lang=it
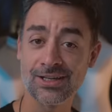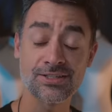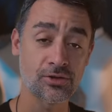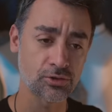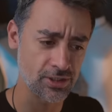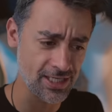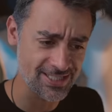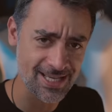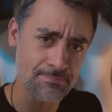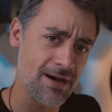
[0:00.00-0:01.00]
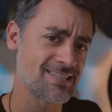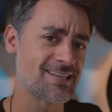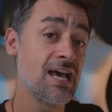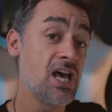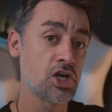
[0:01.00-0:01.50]
La serotonina si
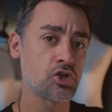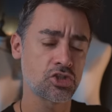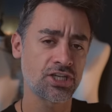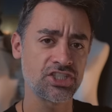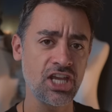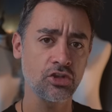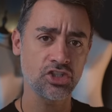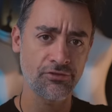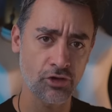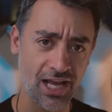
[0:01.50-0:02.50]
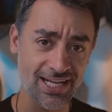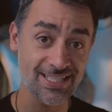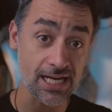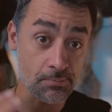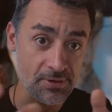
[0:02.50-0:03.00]
abbassa, costringendoci a
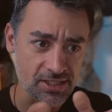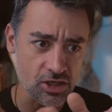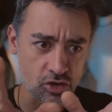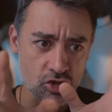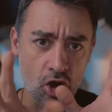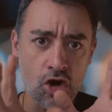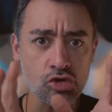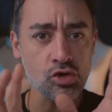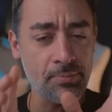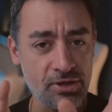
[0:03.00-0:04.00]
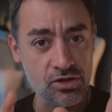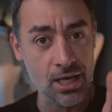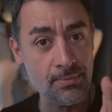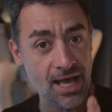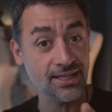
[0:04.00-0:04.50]
focalizzare il pensiero solo sulla
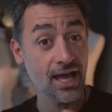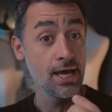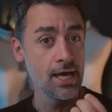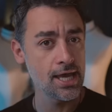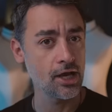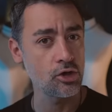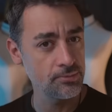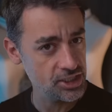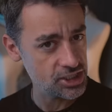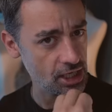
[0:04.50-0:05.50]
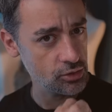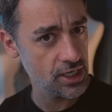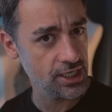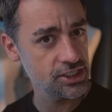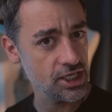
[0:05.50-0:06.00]
persona amata e a cominciare
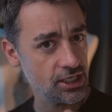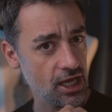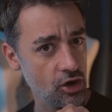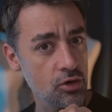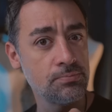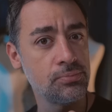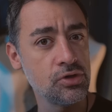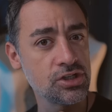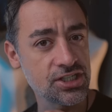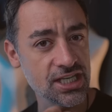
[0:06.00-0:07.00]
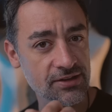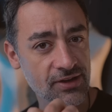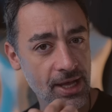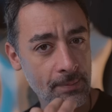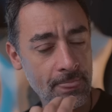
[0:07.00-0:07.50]
una ricerca
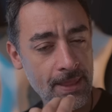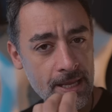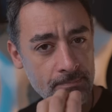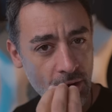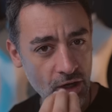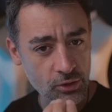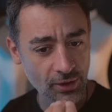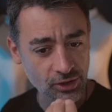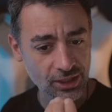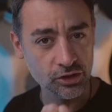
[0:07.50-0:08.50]
compulsiva. Poi quando la